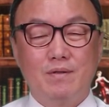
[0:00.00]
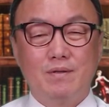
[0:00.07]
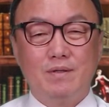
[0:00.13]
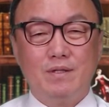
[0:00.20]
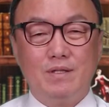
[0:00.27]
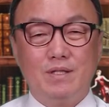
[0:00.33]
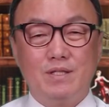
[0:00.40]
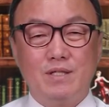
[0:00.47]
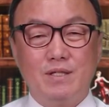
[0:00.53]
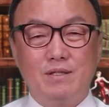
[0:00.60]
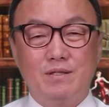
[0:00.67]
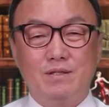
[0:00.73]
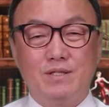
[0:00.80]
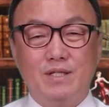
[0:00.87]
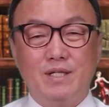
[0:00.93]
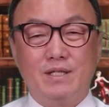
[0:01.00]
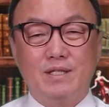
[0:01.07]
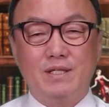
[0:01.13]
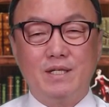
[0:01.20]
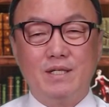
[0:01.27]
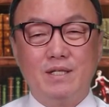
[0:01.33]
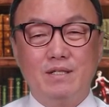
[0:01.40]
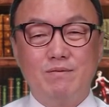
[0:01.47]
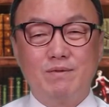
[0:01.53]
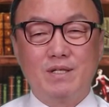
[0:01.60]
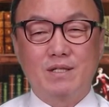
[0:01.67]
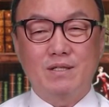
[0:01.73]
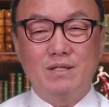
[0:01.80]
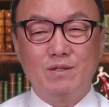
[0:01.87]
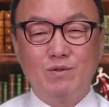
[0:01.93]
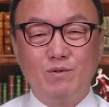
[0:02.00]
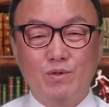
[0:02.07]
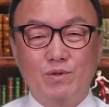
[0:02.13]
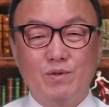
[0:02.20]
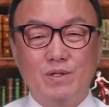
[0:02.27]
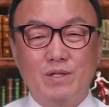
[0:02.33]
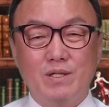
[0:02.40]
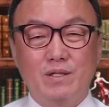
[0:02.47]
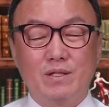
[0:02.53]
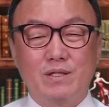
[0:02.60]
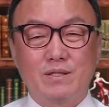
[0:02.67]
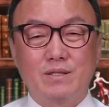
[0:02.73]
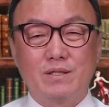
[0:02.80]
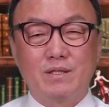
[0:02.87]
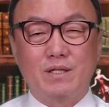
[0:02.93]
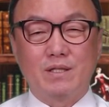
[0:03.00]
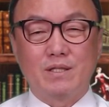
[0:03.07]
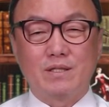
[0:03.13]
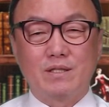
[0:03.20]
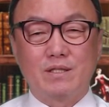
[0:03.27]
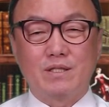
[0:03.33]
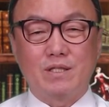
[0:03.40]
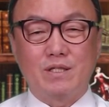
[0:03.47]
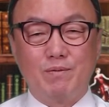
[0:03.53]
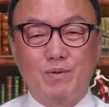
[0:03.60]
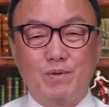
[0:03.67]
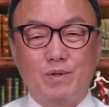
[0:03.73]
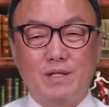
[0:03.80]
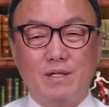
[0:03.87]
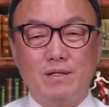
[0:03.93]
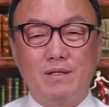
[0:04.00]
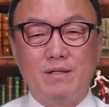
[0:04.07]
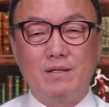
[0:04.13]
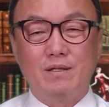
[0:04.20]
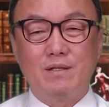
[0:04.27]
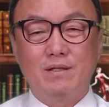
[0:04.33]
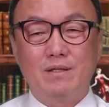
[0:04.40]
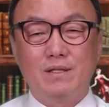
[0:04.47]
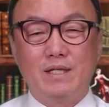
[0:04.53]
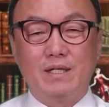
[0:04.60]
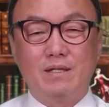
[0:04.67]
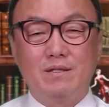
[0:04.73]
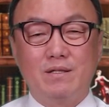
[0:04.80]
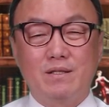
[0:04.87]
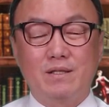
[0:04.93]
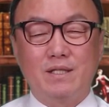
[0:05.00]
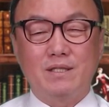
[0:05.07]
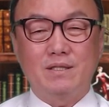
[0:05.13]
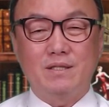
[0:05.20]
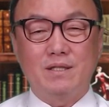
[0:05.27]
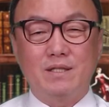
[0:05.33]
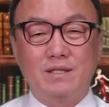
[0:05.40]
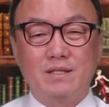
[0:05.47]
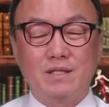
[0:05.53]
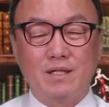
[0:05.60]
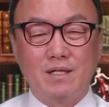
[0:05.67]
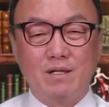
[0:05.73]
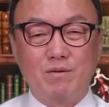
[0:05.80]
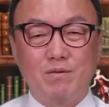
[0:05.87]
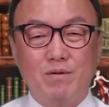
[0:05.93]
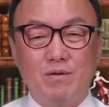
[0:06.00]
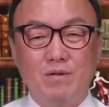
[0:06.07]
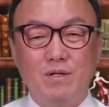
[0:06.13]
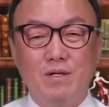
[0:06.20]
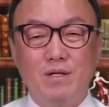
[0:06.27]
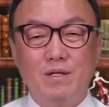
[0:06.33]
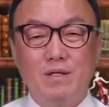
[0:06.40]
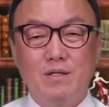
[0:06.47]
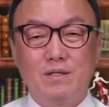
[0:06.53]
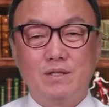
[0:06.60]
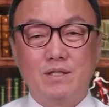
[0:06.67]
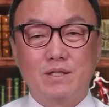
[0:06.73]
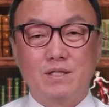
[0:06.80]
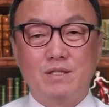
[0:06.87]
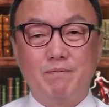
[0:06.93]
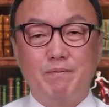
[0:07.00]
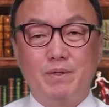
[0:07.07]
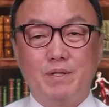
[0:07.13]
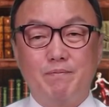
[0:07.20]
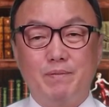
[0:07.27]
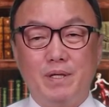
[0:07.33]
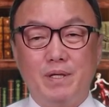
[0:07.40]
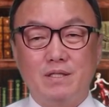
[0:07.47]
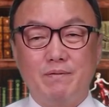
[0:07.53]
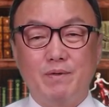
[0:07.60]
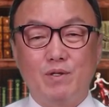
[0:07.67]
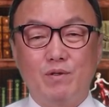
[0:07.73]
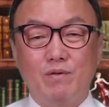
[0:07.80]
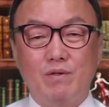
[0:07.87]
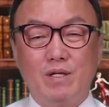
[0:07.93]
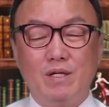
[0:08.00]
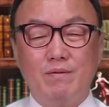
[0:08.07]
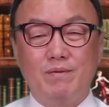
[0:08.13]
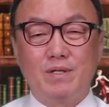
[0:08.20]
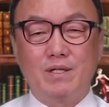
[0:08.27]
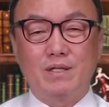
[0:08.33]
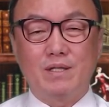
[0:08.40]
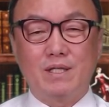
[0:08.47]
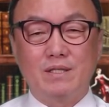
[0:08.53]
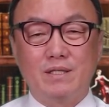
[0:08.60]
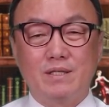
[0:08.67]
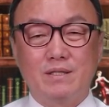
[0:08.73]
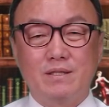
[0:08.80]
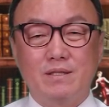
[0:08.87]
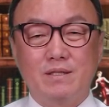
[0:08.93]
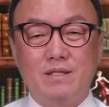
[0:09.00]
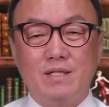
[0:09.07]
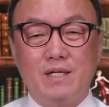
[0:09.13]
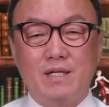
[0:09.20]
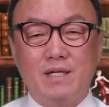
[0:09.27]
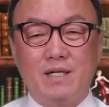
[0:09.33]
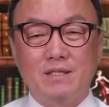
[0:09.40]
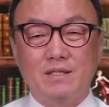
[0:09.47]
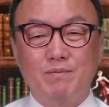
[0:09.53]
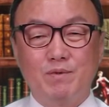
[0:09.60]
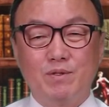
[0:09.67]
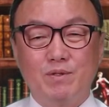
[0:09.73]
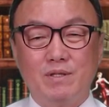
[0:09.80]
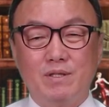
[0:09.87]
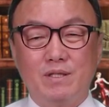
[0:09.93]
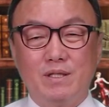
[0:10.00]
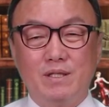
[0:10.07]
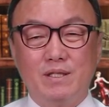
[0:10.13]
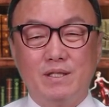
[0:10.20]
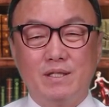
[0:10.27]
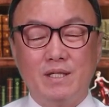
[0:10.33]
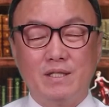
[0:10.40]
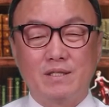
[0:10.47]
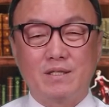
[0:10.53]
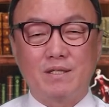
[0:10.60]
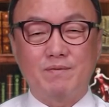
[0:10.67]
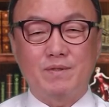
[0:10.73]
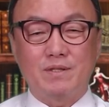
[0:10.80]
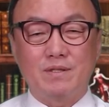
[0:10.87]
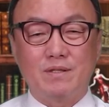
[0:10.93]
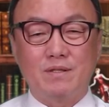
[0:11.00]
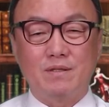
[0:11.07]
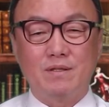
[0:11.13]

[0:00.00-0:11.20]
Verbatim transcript: 이 씨는 저의 딸이 너무나 큰 고통을 겪는 것을 곁에서 지켜보고 있다. 딸이 극단 선택을 생각하고 정신병원 폐쇄병 등에 입원하는 과정에서 제 가슴도 느들느들해졌다면서